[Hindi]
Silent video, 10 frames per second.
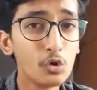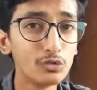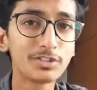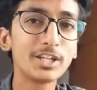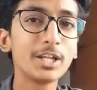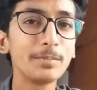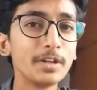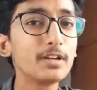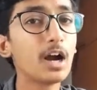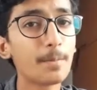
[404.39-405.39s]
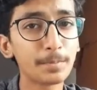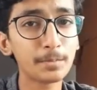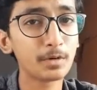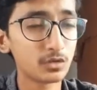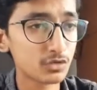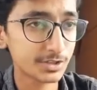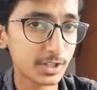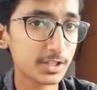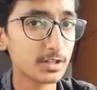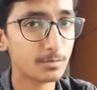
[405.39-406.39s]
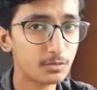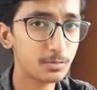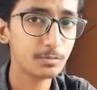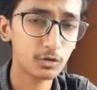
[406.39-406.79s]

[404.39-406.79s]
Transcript: उसके लिए भी अपने मनोज तेज अपना